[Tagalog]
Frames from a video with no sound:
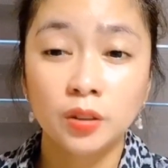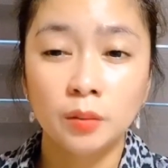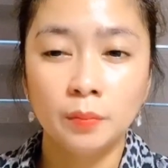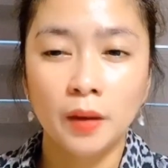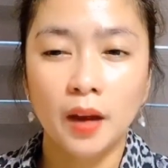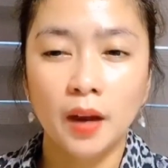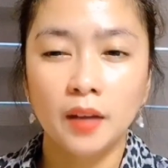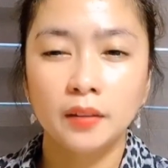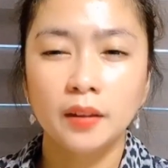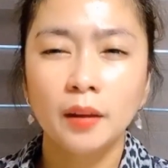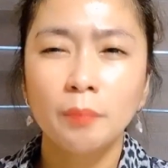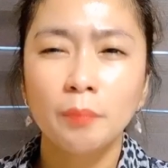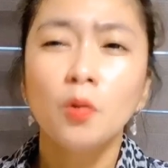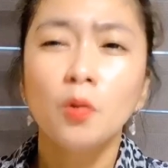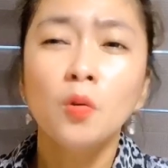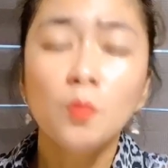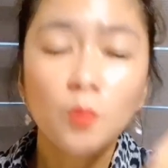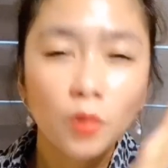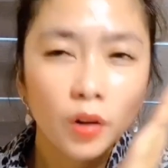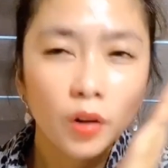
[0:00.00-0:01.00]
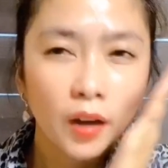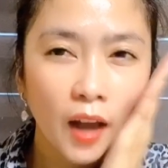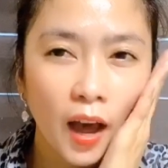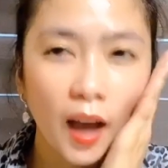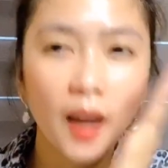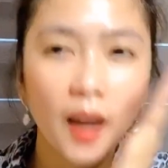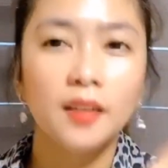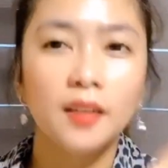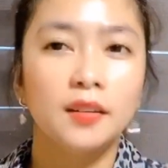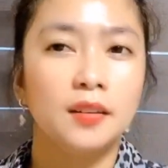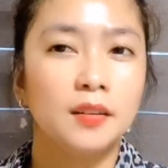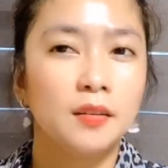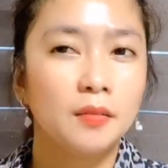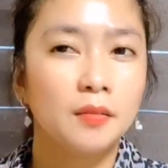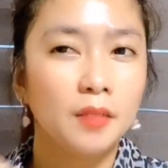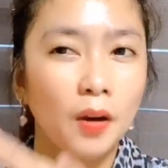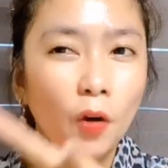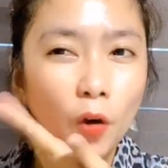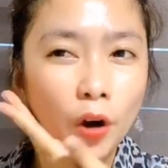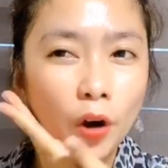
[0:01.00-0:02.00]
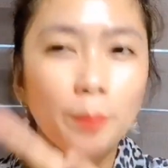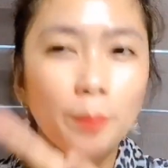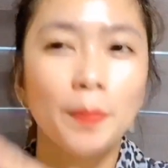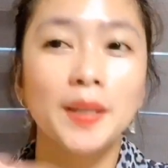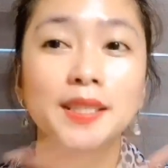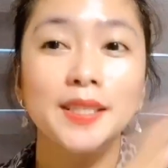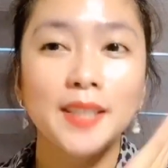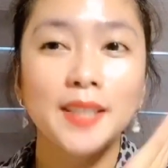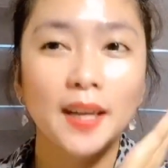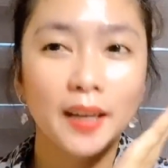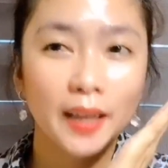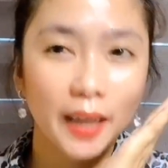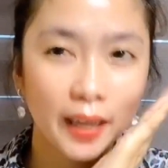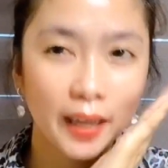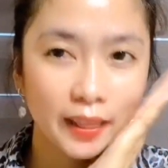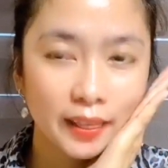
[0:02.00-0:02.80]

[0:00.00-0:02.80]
Namumula or masakit,